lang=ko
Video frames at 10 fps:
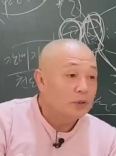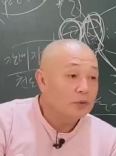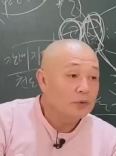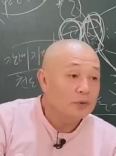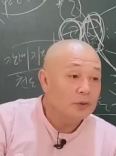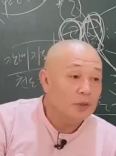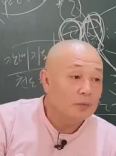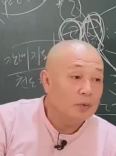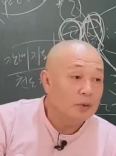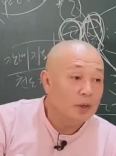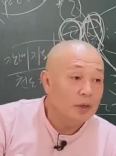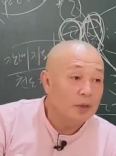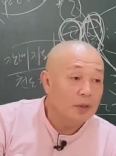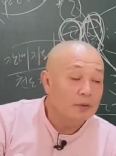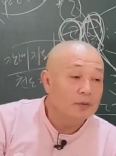청년이나 뭐
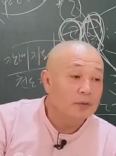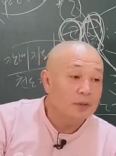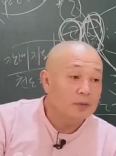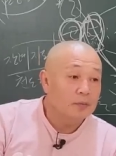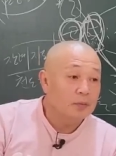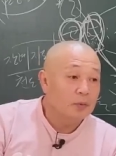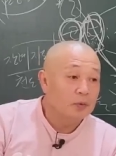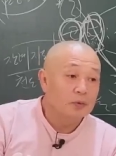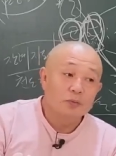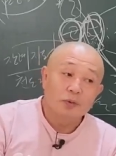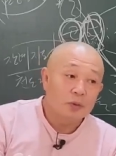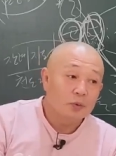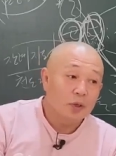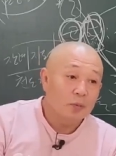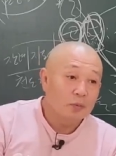애, 들 같으면 뭐 좀
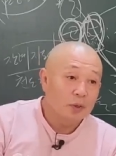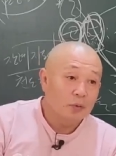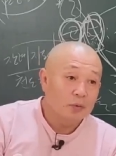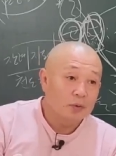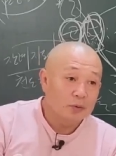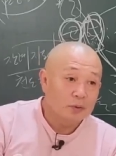새롭게 해본다고